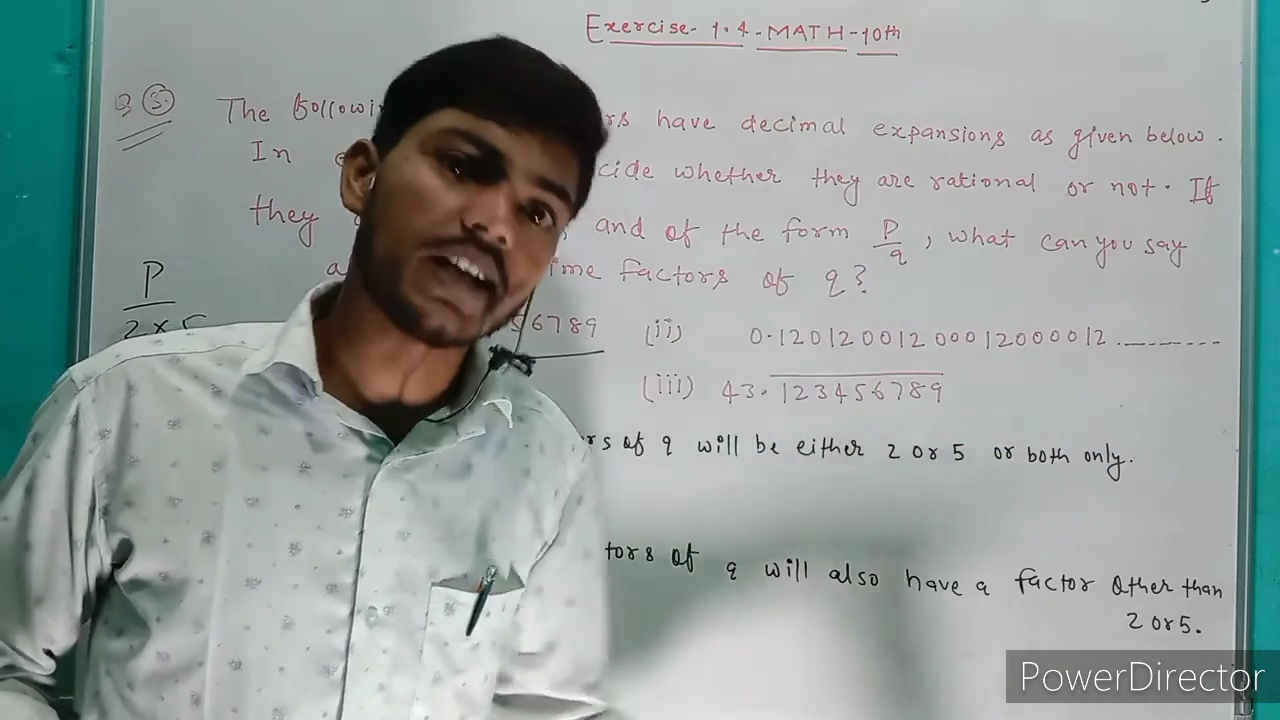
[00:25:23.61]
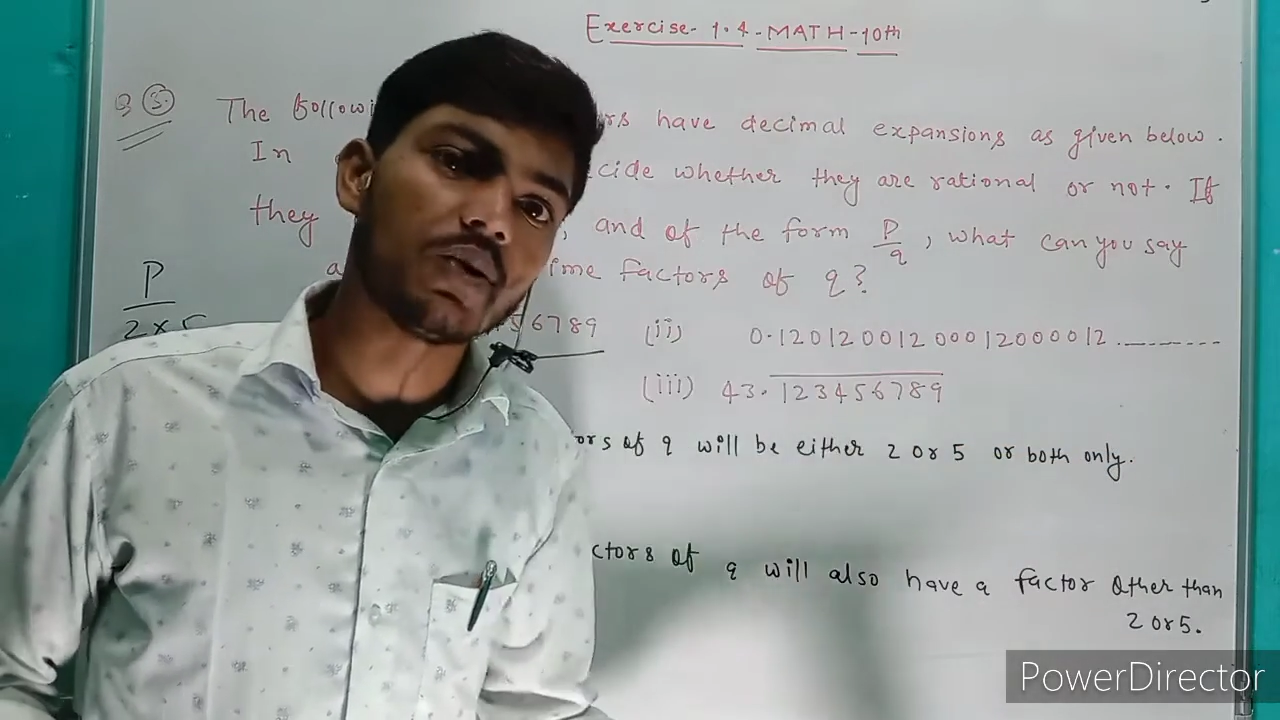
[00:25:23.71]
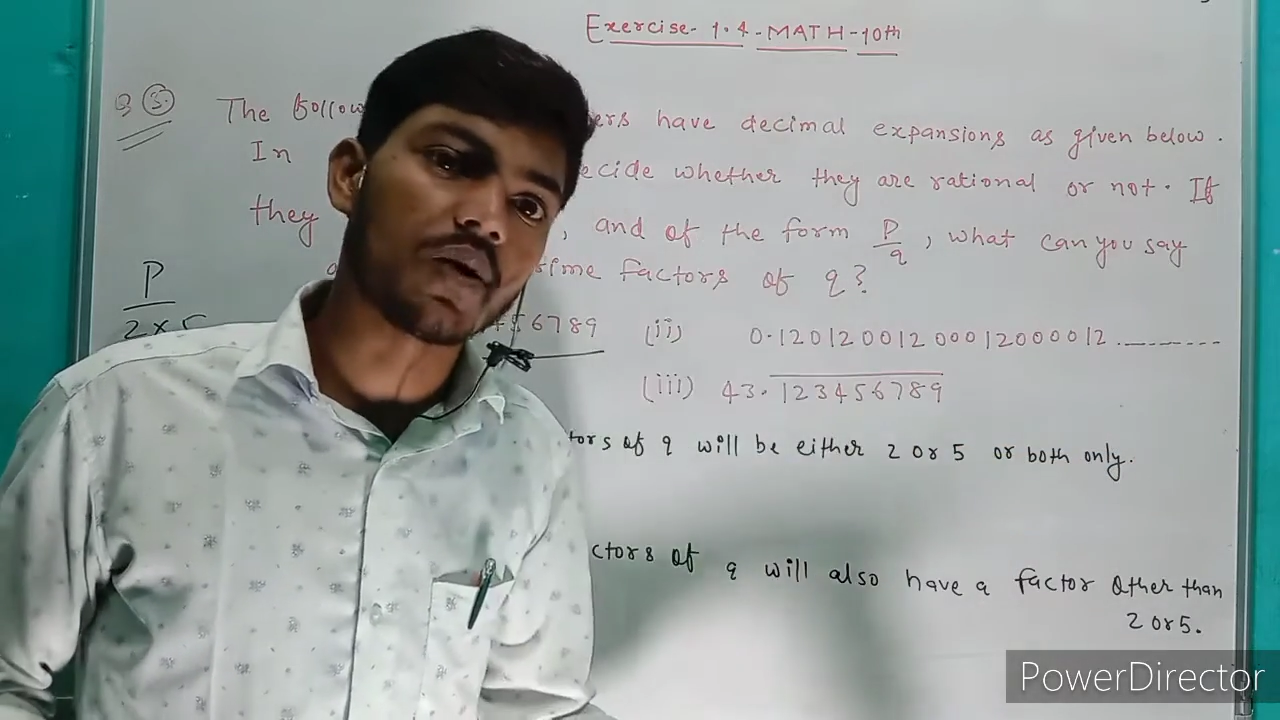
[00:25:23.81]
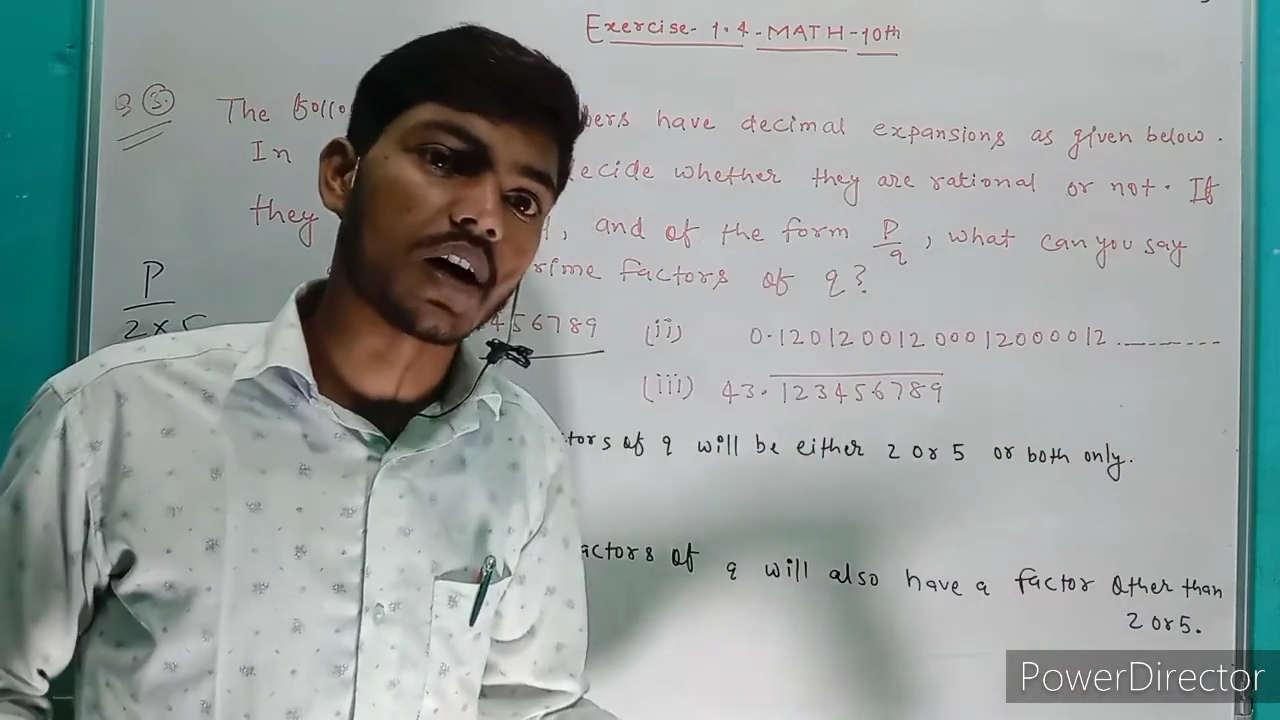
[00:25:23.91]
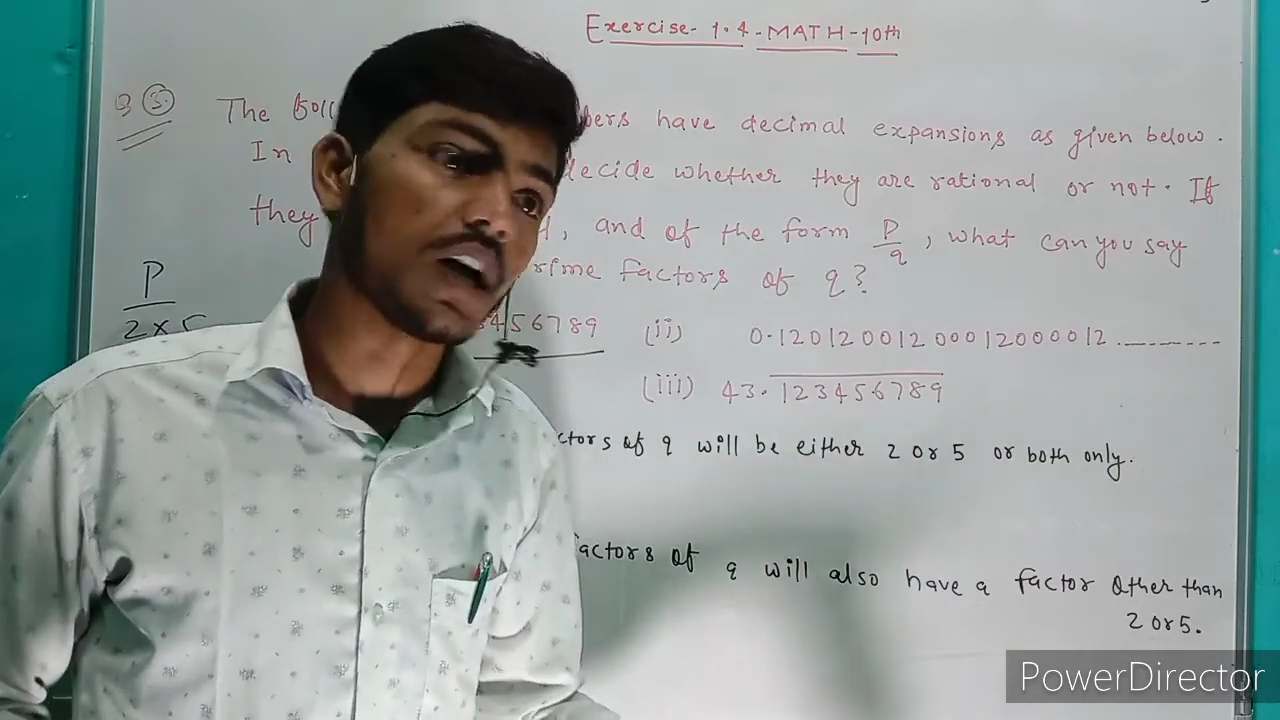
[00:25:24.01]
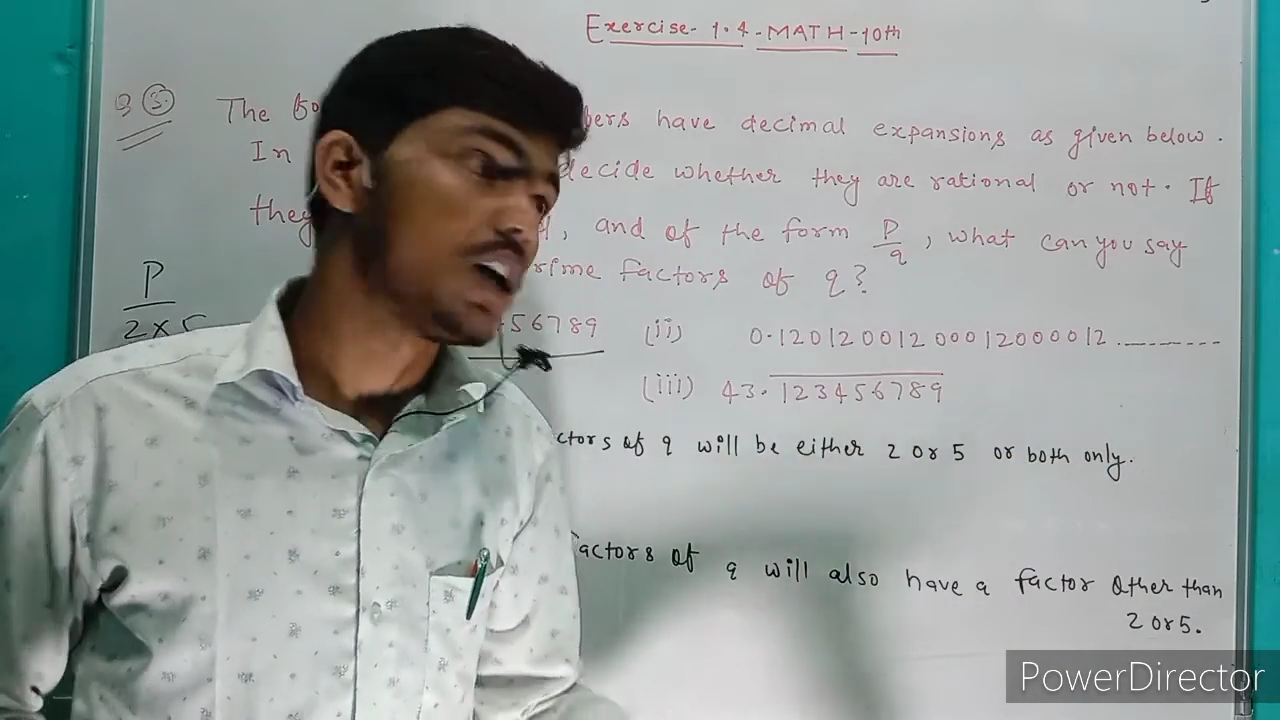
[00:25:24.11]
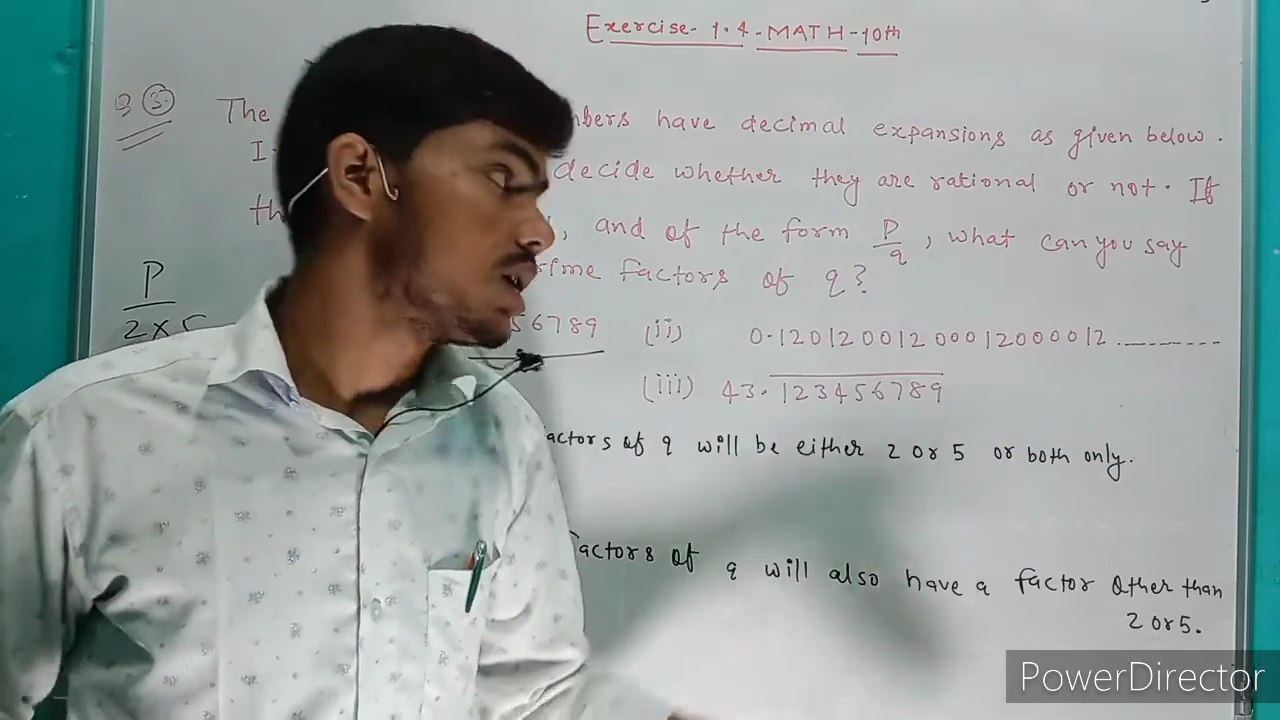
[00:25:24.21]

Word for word: नहीं होगा